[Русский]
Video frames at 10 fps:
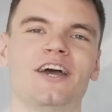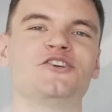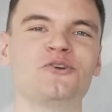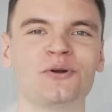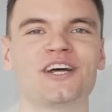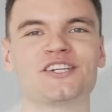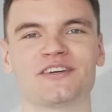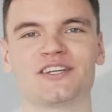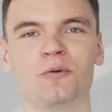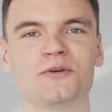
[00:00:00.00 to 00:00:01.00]
А еще у нашего
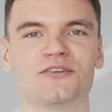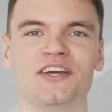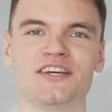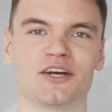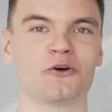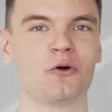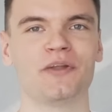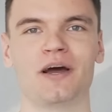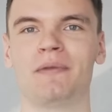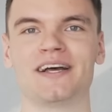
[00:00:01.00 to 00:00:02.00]
сообщества есть
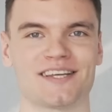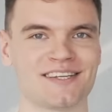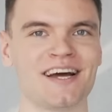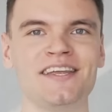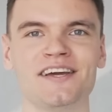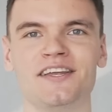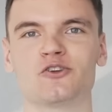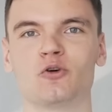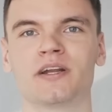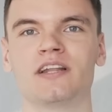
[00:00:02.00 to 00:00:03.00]
огромная база знаний, где
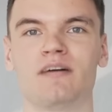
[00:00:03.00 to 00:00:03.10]
собраны